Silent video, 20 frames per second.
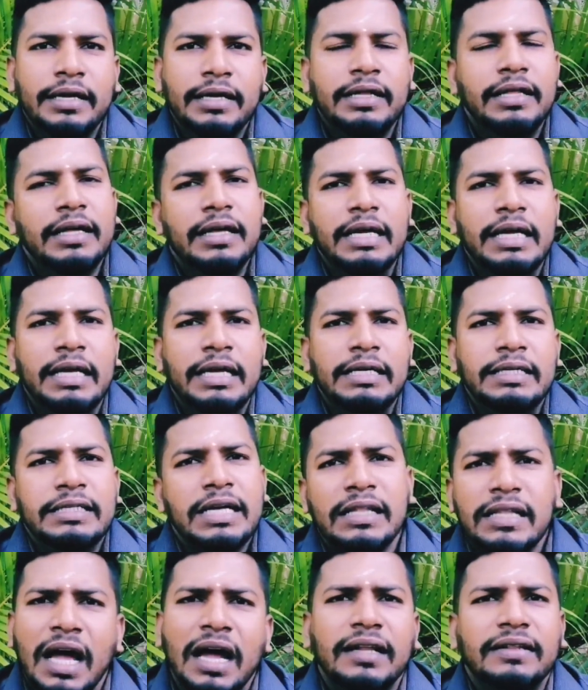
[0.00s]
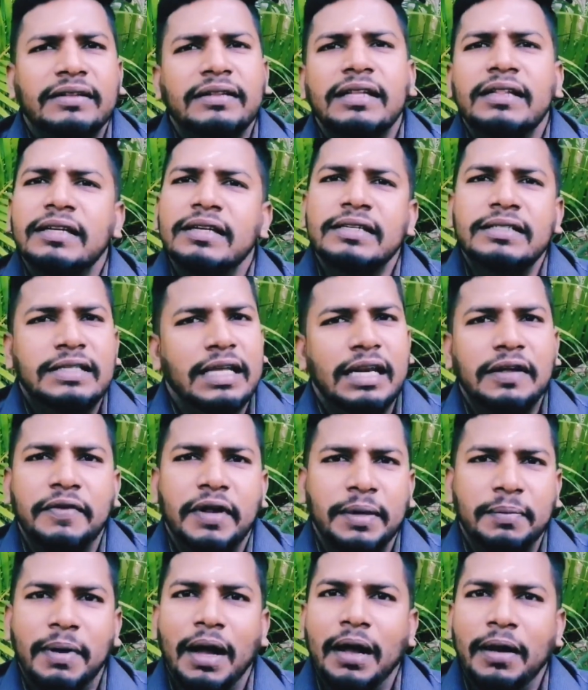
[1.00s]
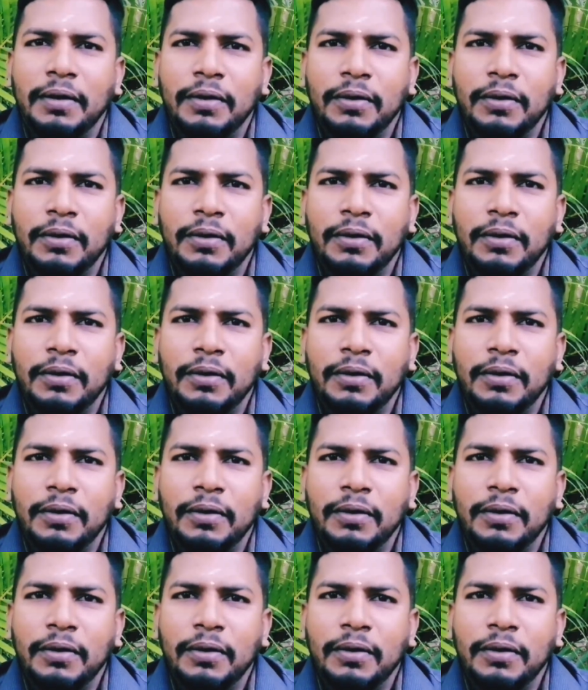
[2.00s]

இது ஜதார்த்தத்துக்கு சரி வருமா